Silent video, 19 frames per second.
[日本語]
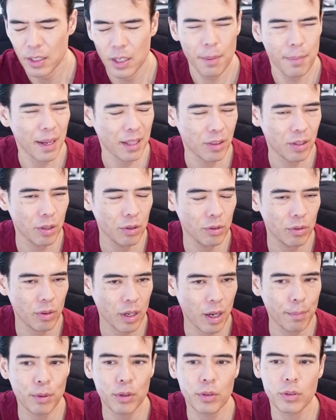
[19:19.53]
まあ、っていうの
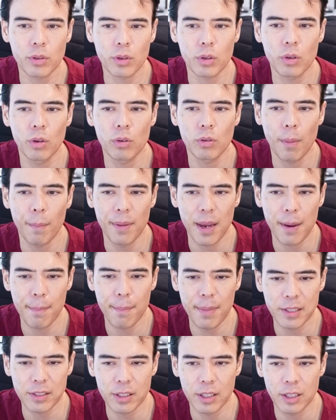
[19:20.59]
が僕の今日の
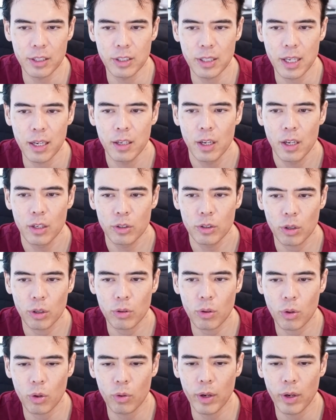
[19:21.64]
メインメッセージで、ちょっ
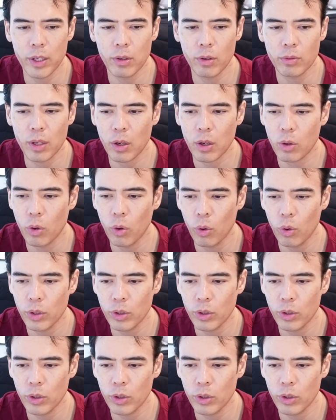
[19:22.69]
とここはいろんな強